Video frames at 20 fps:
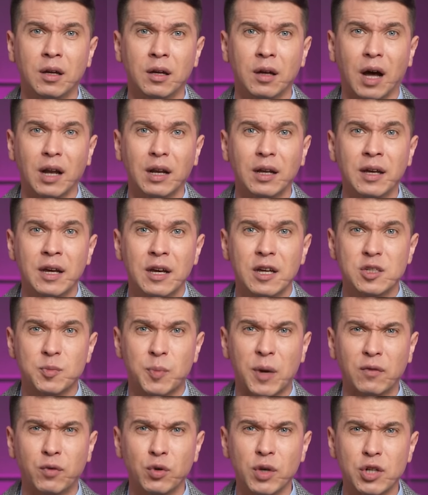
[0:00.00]
ale
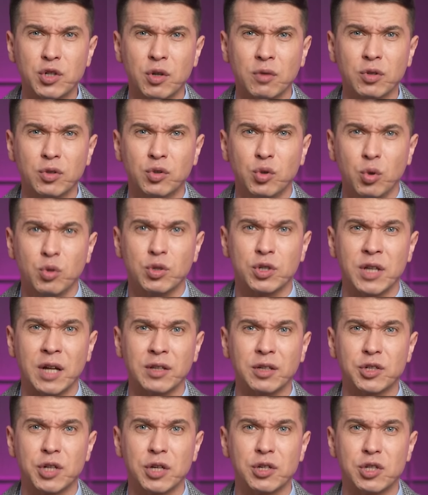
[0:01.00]
sprawuje rząd dusz
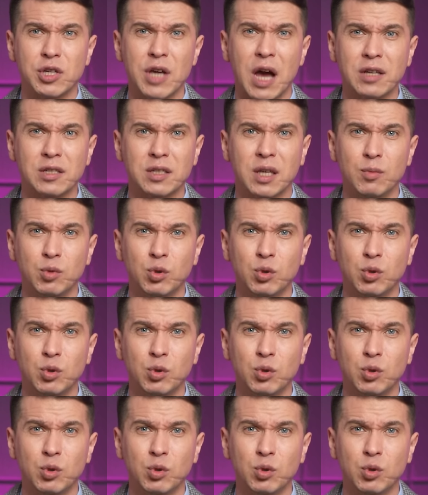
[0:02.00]
nad chrześcijańskim